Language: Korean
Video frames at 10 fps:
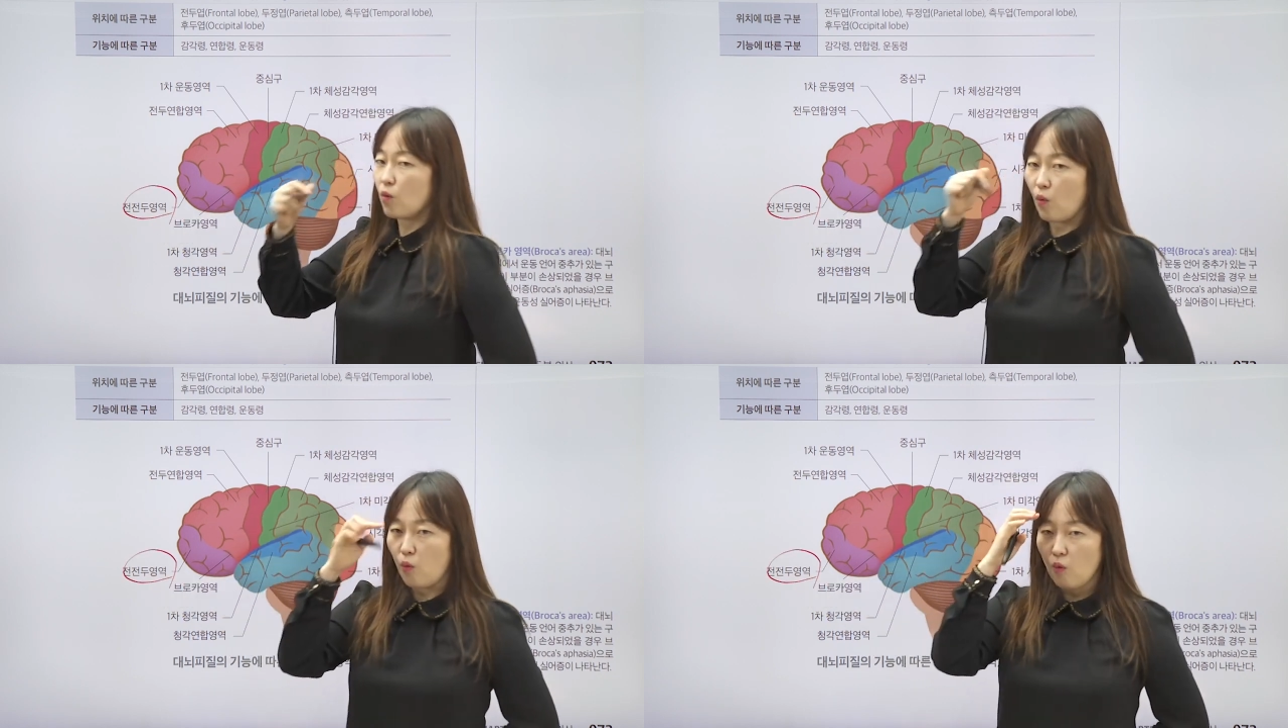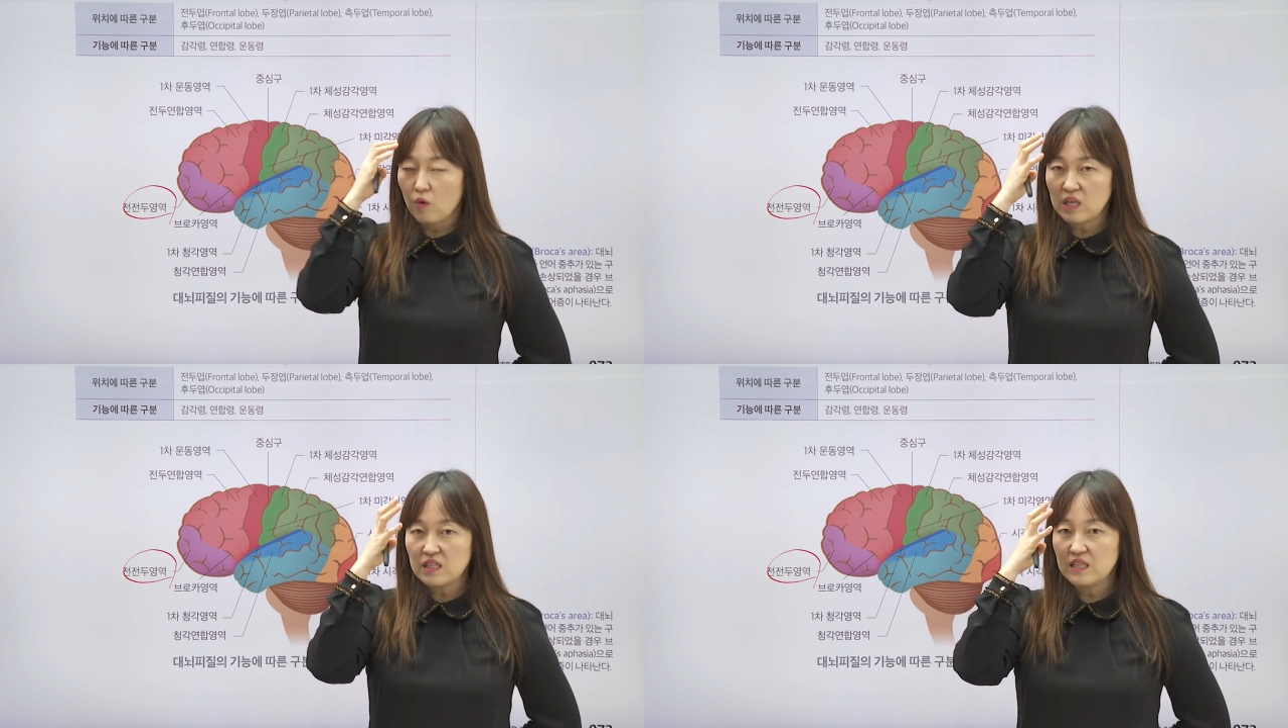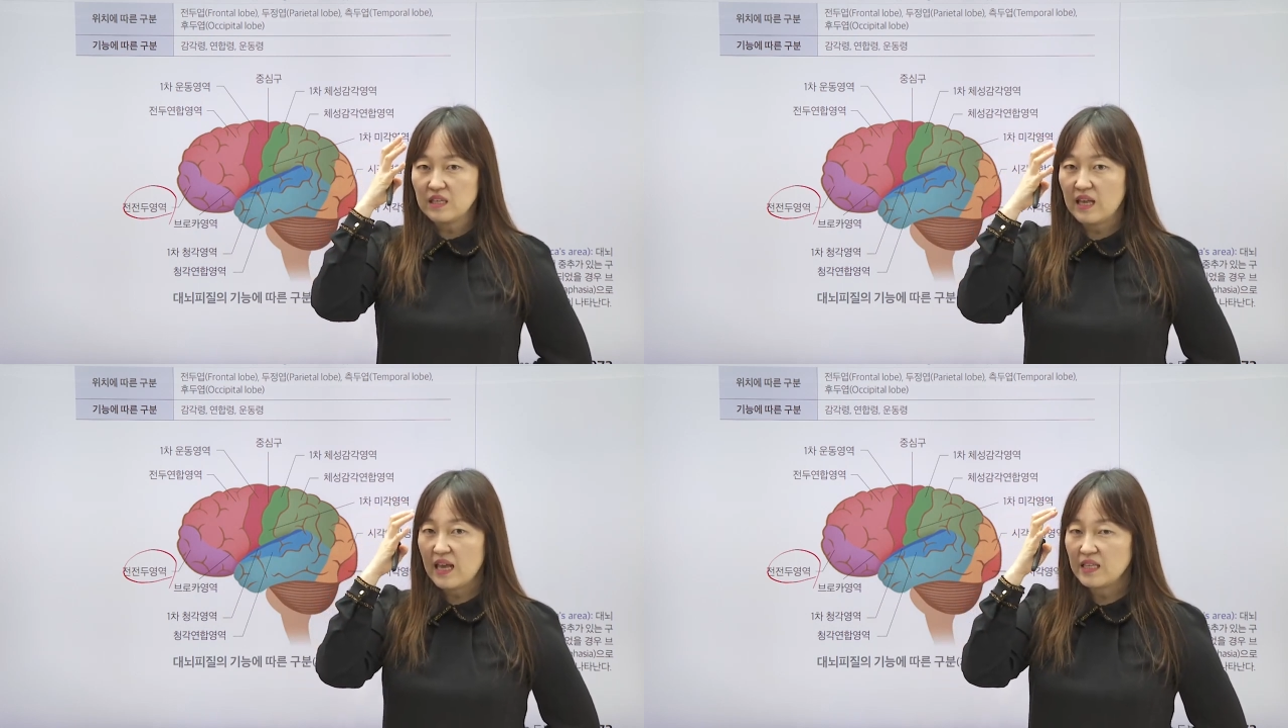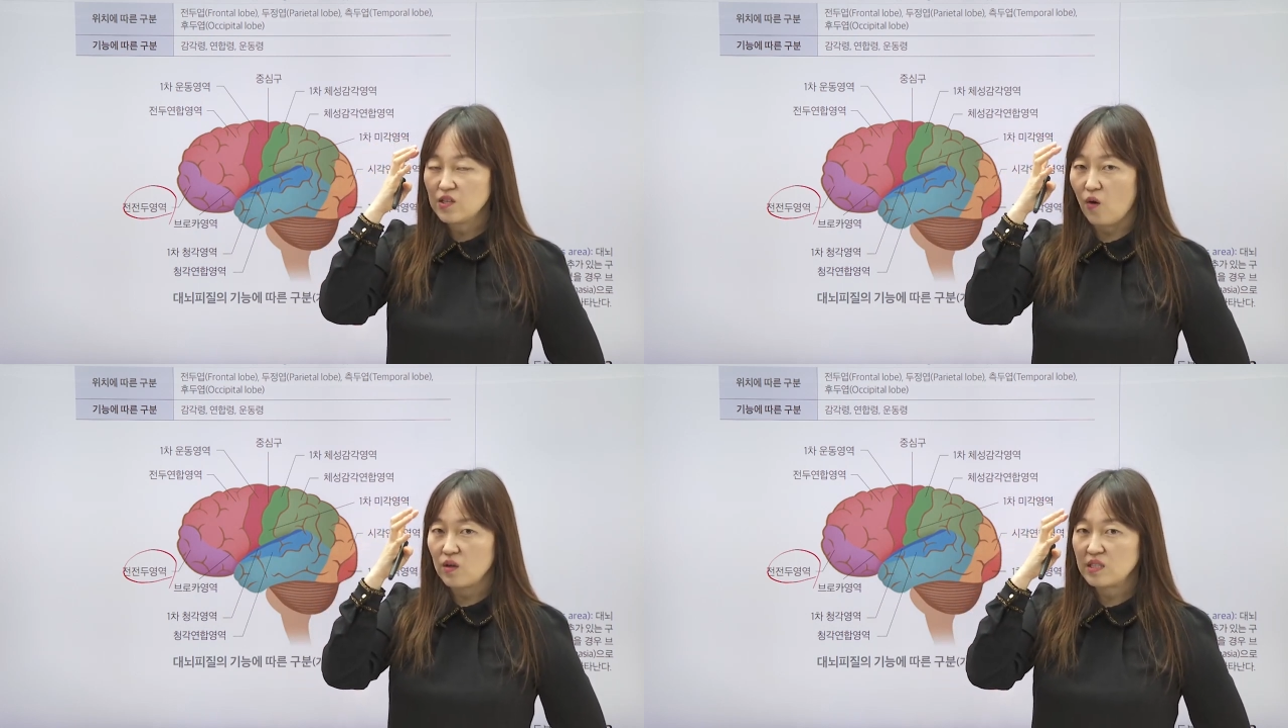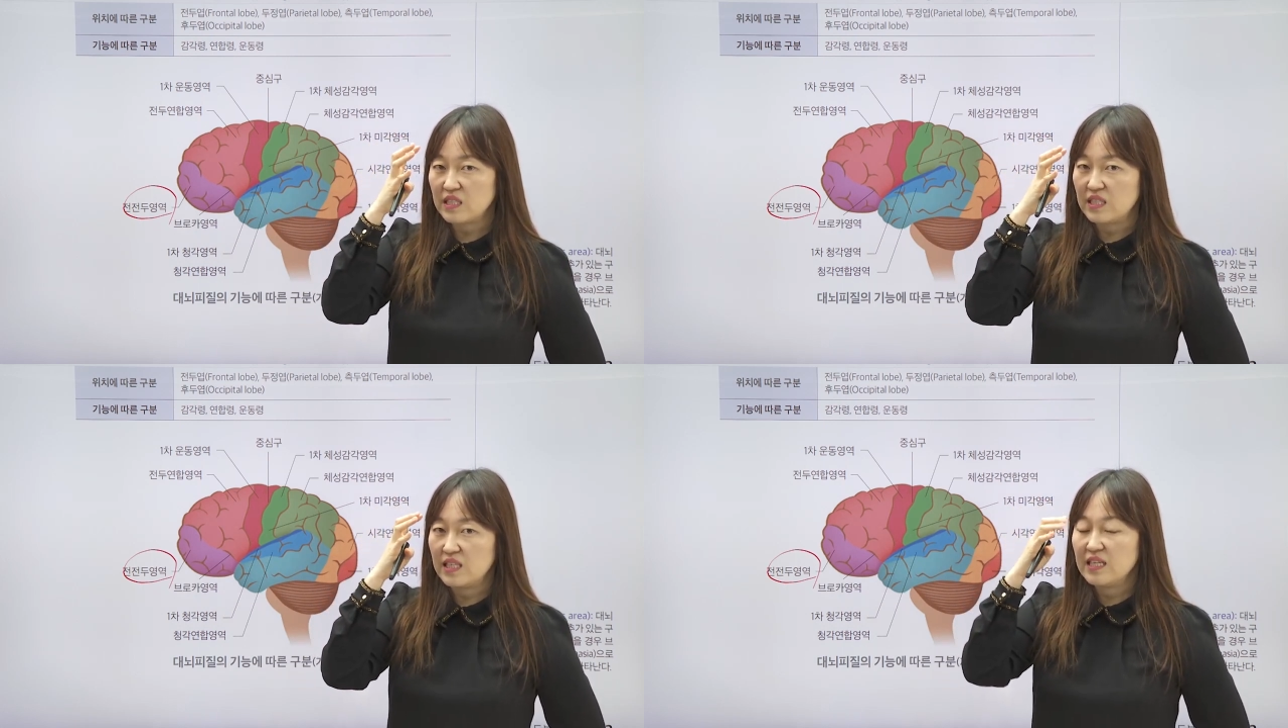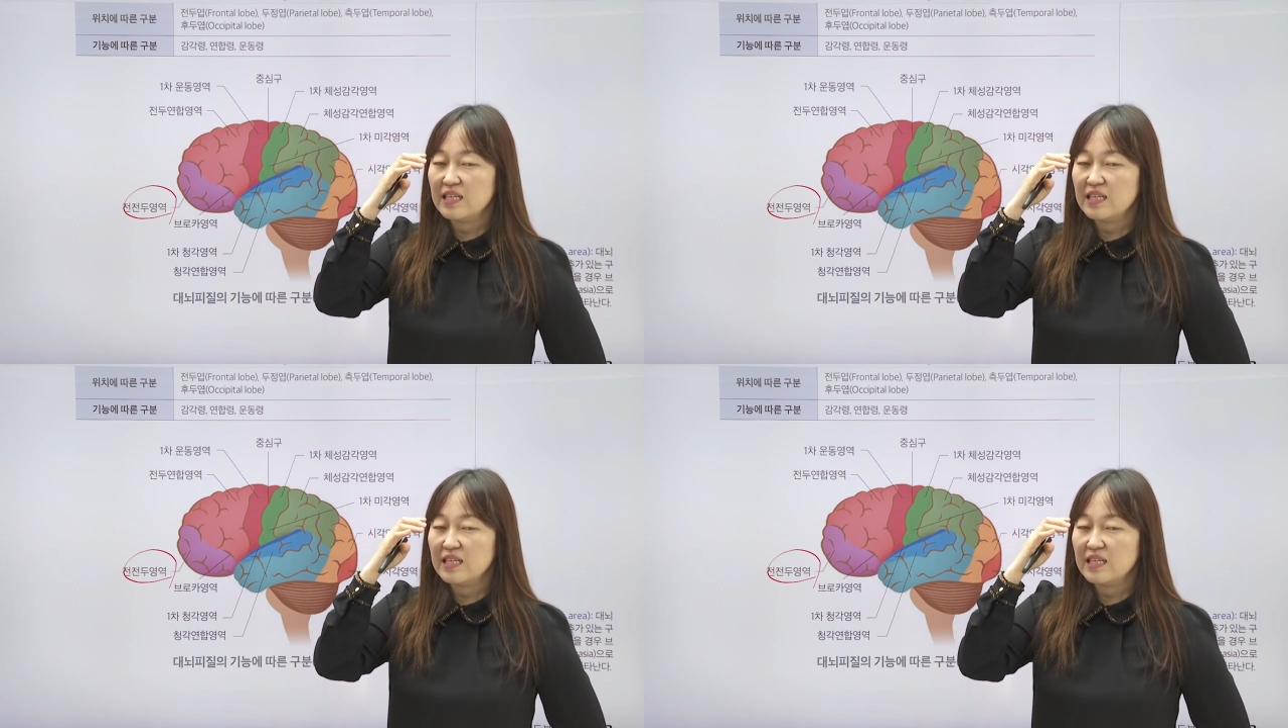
고기능의 정신,